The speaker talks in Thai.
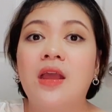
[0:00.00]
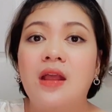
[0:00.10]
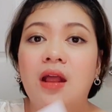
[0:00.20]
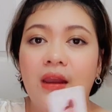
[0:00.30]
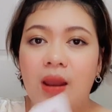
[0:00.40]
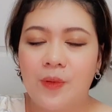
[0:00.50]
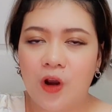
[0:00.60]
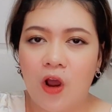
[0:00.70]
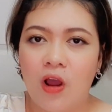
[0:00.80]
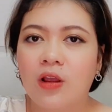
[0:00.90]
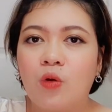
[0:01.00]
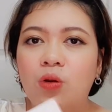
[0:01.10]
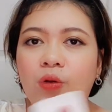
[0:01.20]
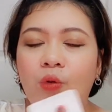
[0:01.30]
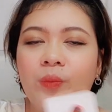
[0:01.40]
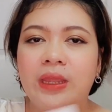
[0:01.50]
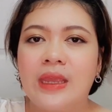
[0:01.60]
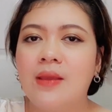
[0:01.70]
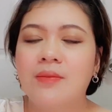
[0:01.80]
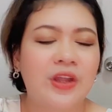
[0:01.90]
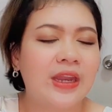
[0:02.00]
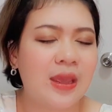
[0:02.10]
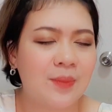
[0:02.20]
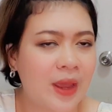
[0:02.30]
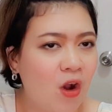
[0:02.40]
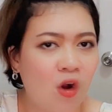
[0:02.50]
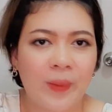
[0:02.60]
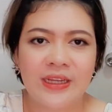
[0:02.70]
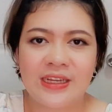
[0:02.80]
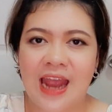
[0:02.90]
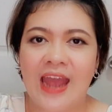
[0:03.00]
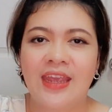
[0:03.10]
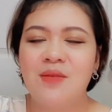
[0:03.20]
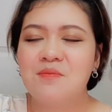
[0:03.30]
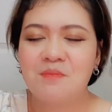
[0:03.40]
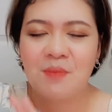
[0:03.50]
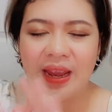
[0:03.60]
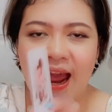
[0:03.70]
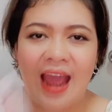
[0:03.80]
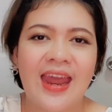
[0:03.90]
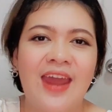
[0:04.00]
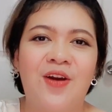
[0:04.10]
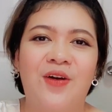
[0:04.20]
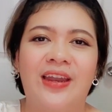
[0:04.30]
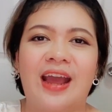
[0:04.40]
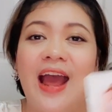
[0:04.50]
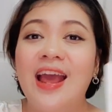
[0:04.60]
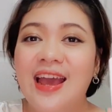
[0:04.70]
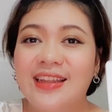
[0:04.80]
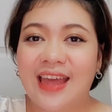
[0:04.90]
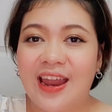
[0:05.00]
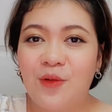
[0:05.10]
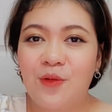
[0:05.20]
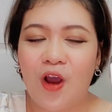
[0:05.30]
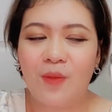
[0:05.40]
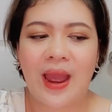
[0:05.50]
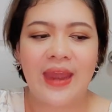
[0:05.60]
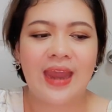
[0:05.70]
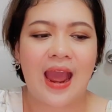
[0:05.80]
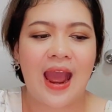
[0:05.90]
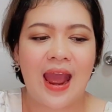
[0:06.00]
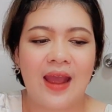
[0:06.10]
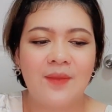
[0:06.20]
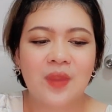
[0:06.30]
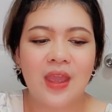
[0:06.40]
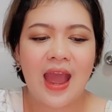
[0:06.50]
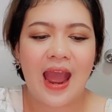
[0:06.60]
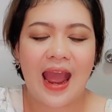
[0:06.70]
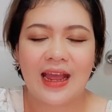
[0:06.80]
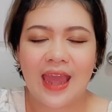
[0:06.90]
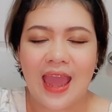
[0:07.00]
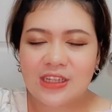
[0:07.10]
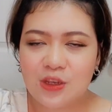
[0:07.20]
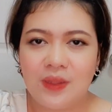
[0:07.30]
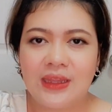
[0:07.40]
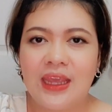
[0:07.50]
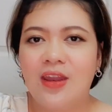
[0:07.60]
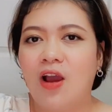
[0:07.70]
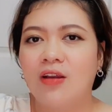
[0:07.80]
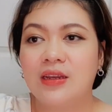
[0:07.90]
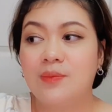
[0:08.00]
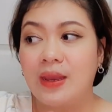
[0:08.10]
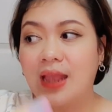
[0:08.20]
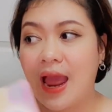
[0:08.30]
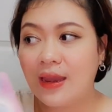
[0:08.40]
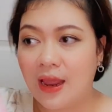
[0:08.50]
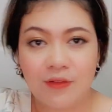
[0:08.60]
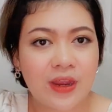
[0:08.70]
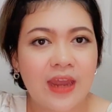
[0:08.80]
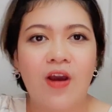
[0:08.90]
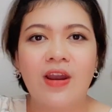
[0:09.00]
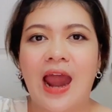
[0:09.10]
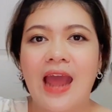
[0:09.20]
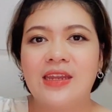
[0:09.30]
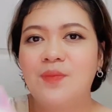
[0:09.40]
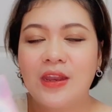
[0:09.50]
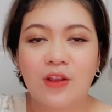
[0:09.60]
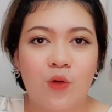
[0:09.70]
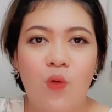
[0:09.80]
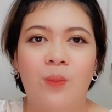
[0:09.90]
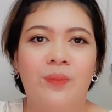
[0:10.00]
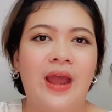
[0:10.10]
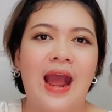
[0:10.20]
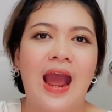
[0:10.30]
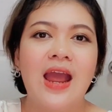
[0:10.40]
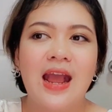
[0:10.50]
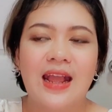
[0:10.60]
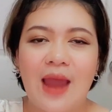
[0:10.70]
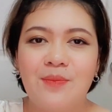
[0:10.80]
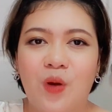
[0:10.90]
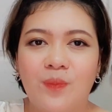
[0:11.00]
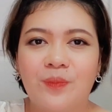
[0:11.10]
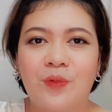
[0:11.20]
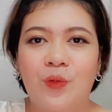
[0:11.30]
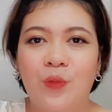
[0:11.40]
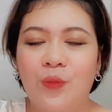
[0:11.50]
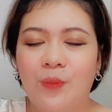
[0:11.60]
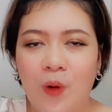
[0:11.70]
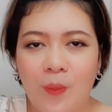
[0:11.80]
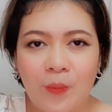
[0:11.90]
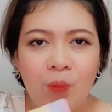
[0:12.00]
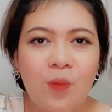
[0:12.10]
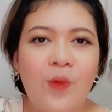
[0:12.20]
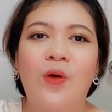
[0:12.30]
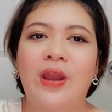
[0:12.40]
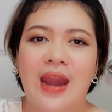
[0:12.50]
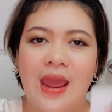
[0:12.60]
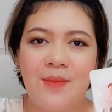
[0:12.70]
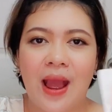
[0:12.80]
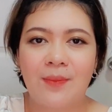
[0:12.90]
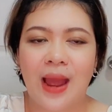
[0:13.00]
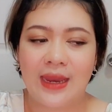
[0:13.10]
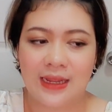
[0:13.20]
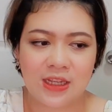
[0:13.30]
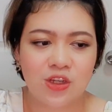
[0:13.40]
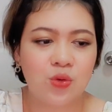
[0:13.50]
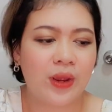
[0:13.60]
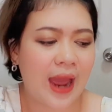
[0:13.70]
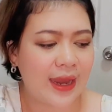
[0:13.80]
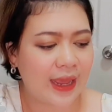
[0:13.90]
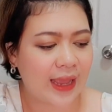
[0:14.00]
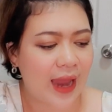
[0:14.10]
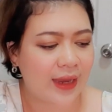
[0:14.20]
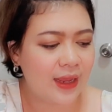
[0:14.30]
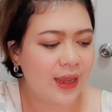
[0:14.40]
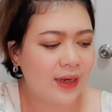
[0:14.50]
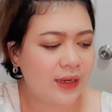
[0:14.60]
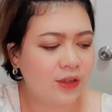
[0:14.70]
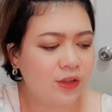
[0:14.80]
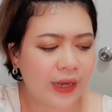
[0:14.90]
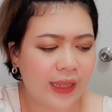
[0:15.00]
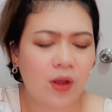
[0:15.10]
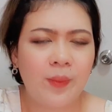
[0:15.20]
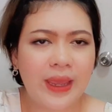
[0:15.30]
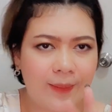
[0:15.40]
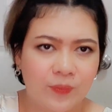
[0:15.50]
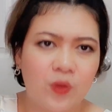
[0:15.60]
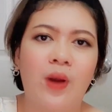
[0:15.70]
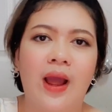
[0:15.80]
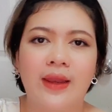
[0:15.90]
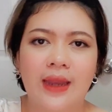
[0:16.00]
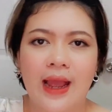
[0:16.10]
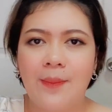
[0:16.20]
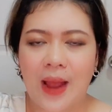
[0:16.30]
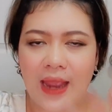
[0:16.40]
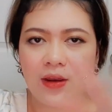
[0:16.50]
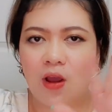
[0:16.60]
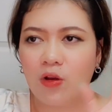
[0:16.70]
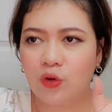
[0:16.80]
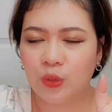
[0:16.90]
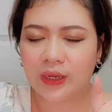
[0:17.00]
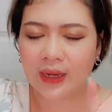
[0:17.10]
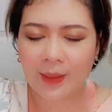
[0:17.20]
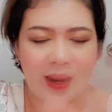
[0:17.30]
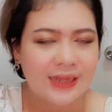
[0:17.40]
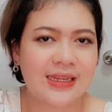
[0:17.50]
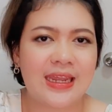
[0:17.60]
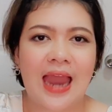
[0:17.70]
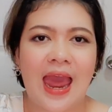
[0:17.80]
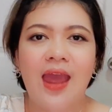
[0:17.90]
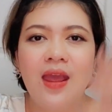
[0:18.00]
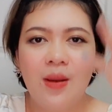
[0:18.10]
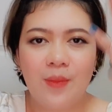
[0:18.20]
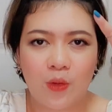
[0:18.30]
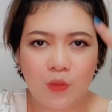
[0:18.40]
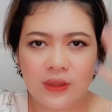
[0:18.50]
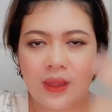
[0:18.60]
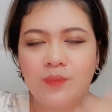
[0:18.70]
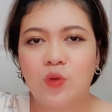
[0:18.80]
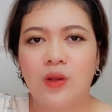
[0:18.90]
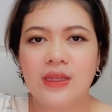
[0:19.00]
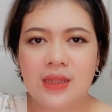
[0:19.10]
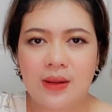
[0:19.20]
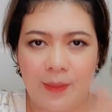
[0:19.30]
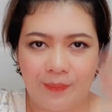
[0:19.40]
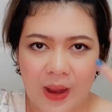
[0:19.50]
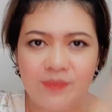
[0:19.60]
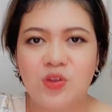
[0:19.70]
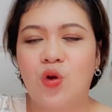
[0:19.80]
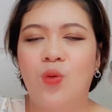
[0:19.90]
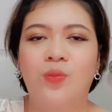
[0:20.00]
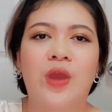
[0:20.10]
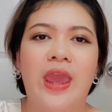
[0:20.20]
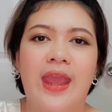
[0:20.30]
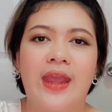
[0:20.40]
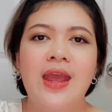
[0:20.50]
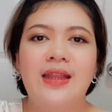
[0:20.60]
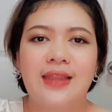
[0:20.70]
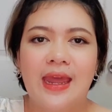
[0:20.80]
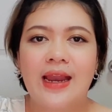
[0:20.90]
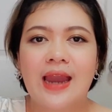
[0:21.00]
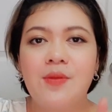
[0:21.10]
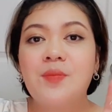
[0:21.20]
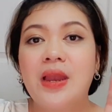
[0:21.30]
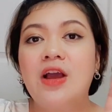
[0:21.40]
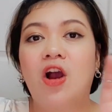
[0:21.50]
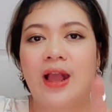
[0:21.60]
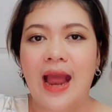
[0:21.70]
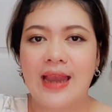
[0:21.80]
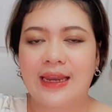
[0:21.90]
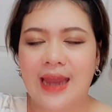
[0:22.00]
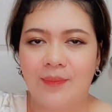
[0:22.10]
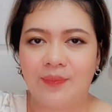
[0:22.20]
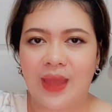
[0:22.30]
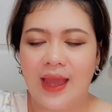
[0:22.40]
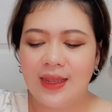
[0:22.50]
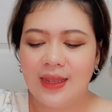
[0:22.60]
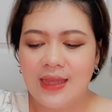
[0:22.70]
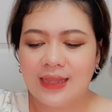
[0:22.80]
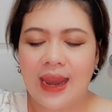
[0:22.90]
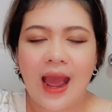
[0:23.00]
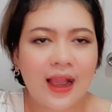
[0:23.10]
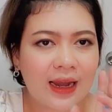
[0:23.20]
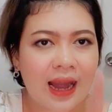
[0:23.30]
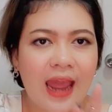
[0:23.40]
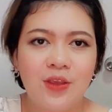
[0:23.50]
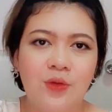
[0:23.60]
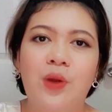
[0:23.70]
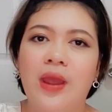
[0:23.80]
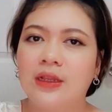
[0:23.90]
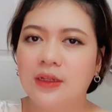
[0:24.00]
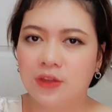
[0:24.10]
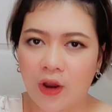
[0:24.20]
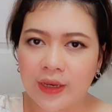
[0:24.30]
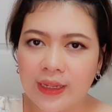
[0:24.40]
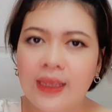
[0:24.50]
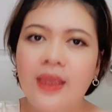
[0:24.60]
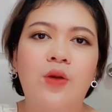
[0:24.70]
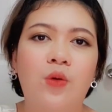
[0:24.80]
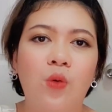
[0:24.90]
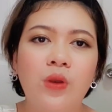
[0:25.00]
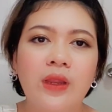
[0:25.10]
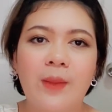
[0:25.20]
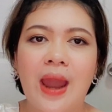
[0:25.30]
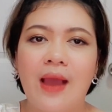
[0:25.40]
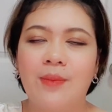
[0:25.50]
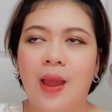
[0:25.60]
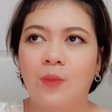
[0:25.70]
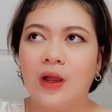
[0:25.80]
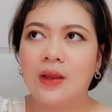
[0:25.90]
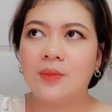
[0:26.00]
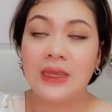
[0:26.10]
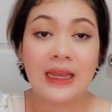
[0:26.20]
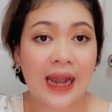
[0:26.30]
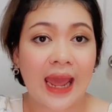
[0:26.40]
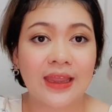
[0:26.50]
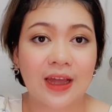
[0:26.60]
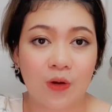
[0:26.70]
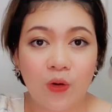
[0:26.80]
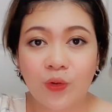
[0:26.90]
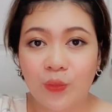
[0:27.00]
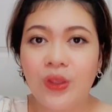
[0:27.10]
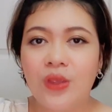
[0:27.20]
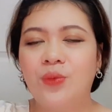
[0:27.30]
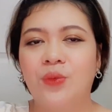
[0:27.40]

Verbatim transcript: รับรองกลุ่มนี้เสน่ห์ไม่ออกไปใช้ไม่ได้แน่นอนนะคะแต่คุณออกไปเนี่ยหาหาแอคทิวิตี้เนาะหรือเป็นการเนี่ยเรียนออนไลน์ที่เป็นกลุ่มนะคะการพบพบผู้คนอะไรมากมายเนี่ยจะช่วยได้ในการดึงดูดเสน่ห์ต้องไม่เก็บตัวนะคะภายนอกคุณกำลังจะดีแล้วเพราะคุณเตรียมตัวที่จะแบบปรับโฉมตัวเองแต่ดังนั้นมันเป็นเรื่องของการกระทำนะแต่ถ้าใครอยู่ด้วยหรือตอนนี้คุณกำลังแบบว่ามีใครสักคนคุยอยู่